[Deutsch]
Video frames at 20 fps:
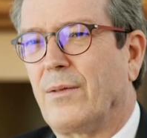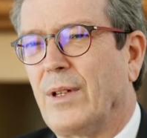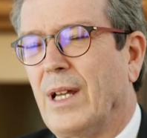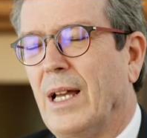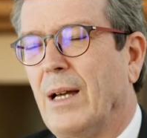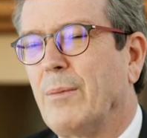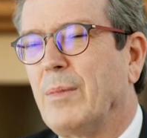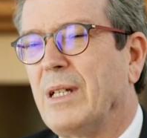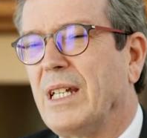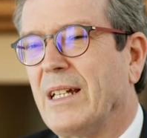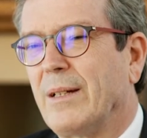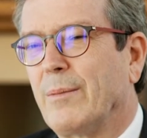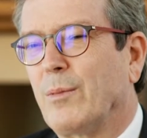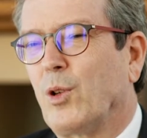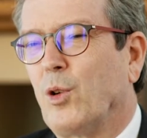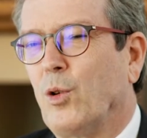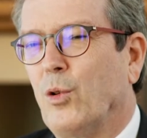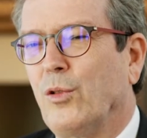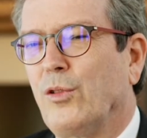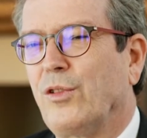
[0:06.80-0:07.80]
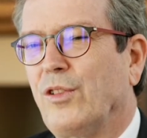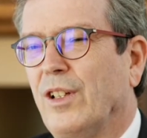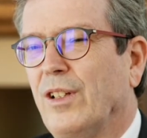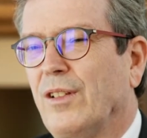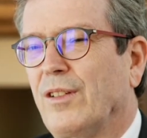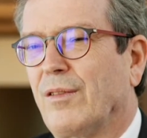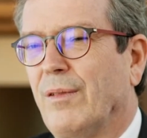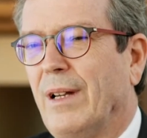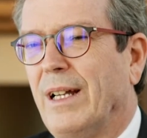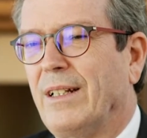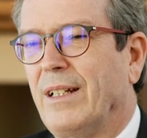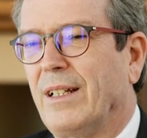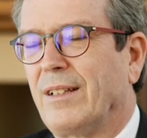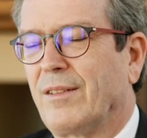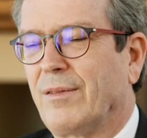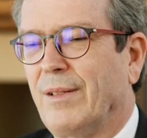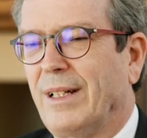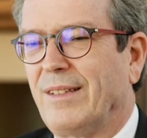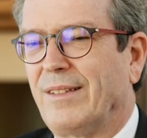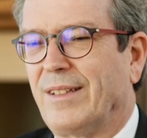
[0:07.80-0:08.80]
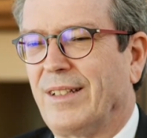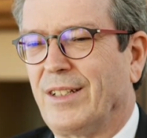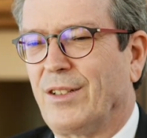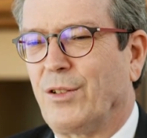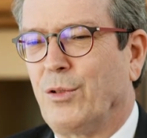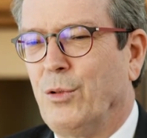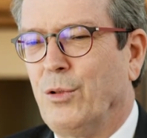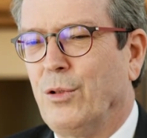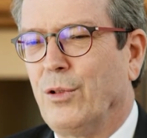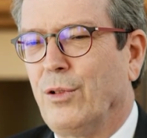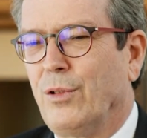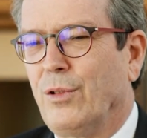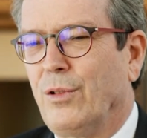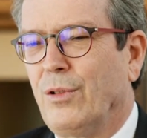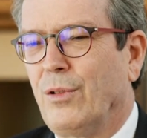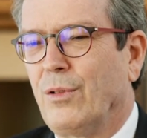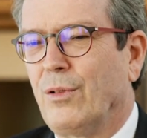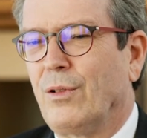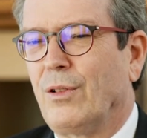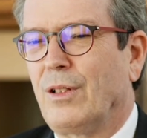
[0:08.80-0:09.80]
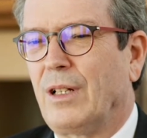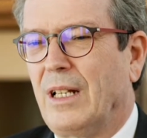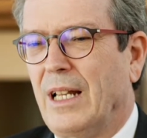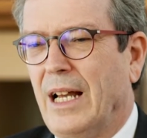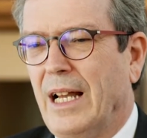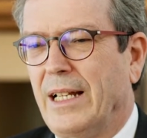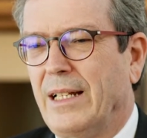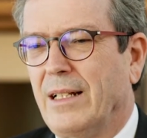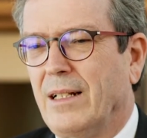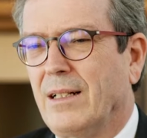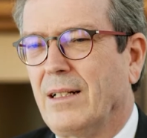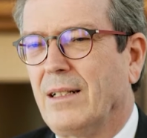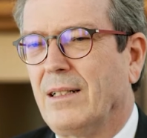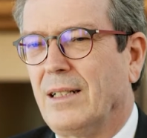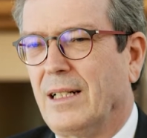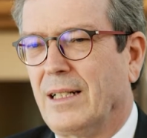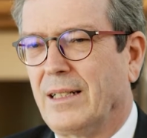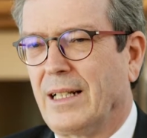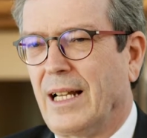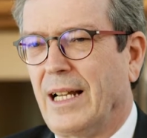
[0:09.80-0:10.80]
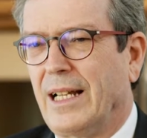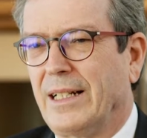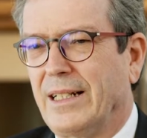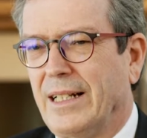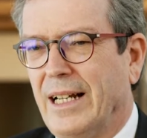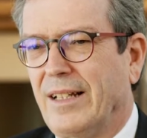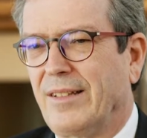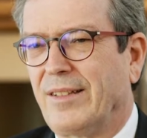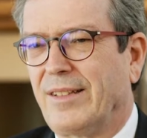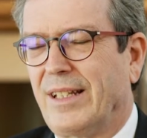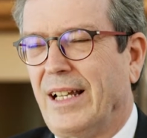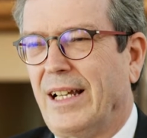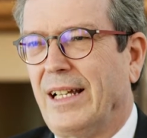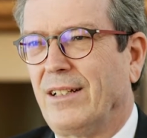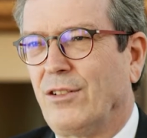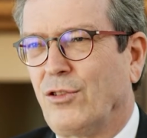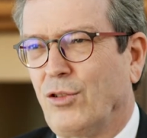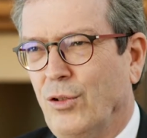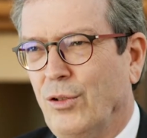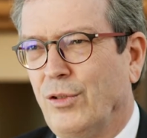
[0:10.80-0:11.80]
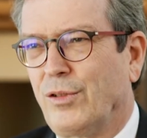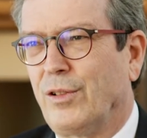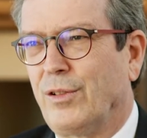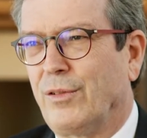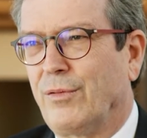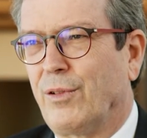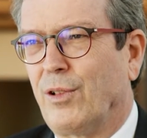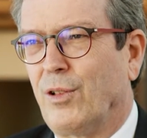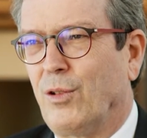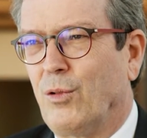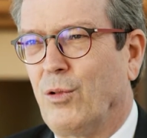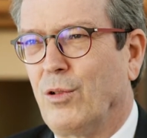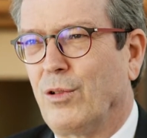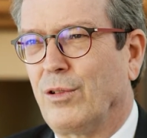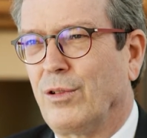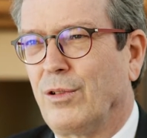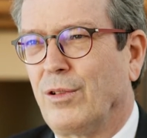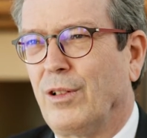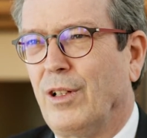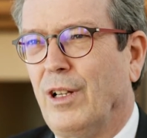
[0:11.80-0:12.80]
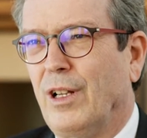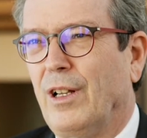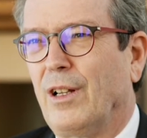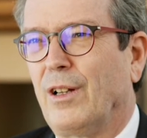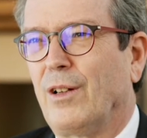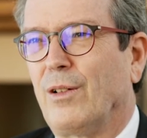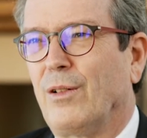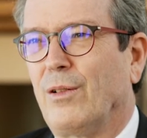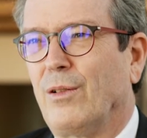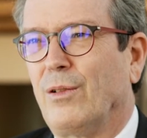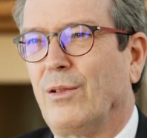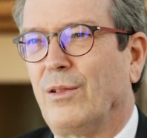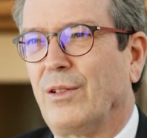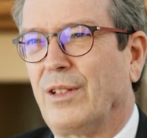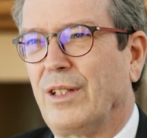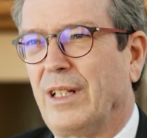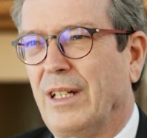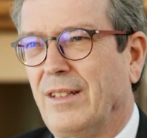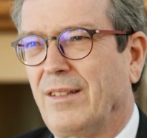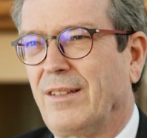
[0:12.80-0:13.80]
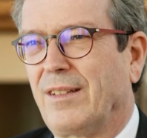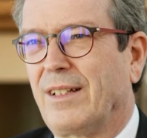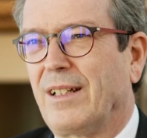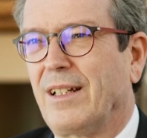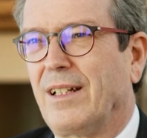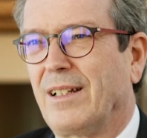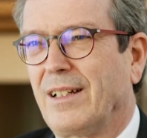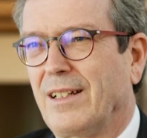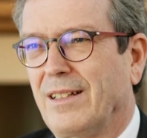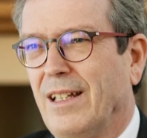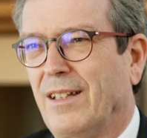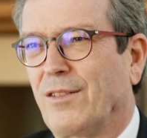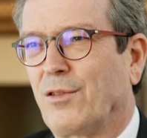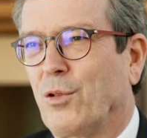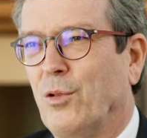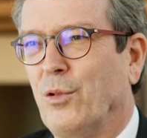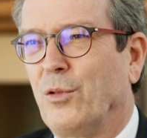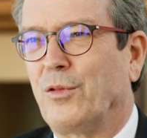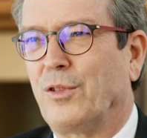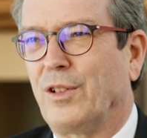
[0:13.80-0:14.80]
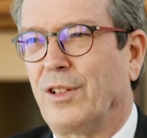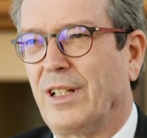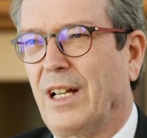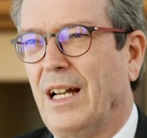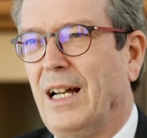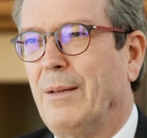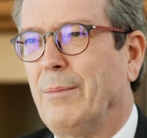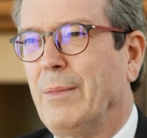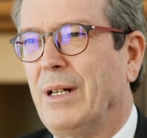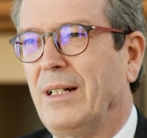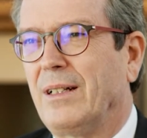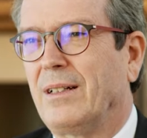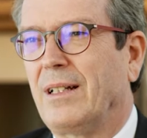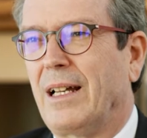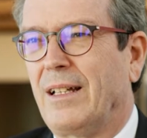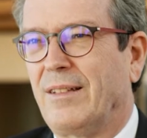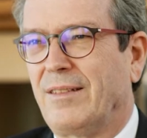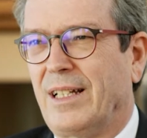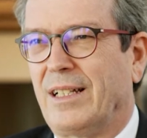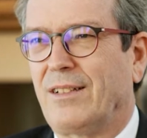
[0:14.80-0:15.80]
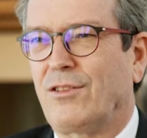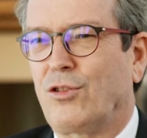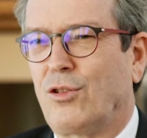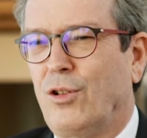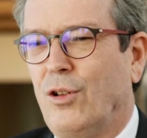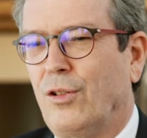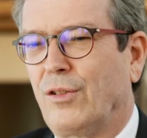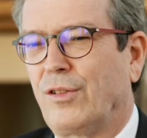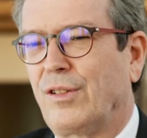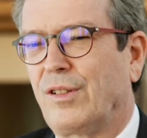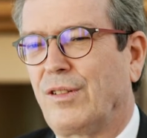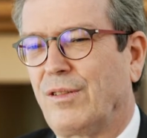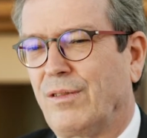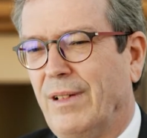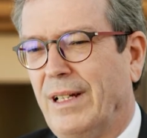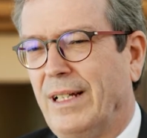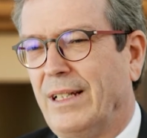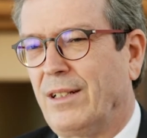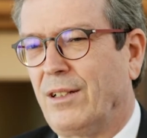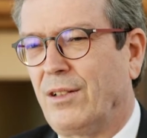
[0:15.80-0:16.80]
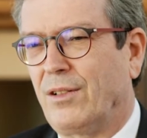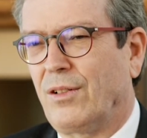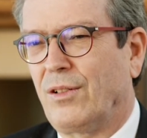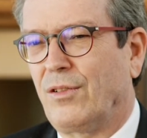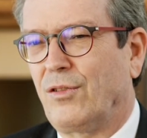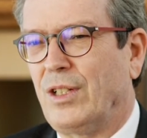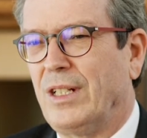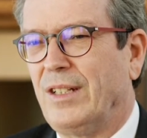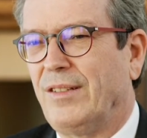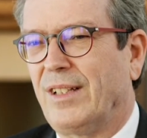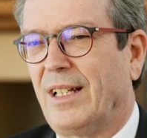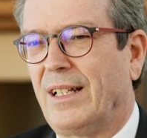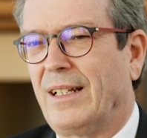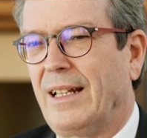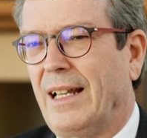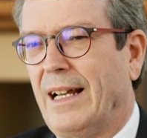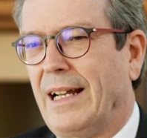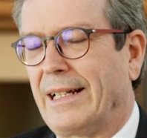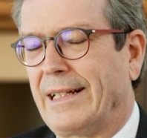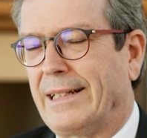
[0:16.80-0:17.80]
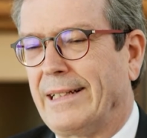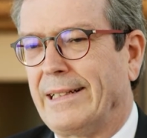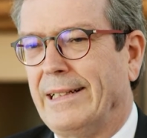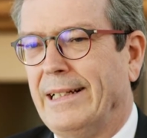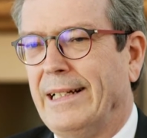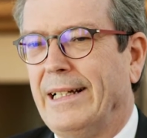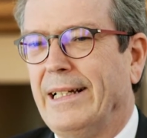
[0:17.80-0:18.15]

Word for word: Wir haben hier im Kloster 220 Türen und leider hat ein Gast einen Schlüssel verloren. Und jetzt das große Drama, Ersatzschloss, zweite Schließanlage,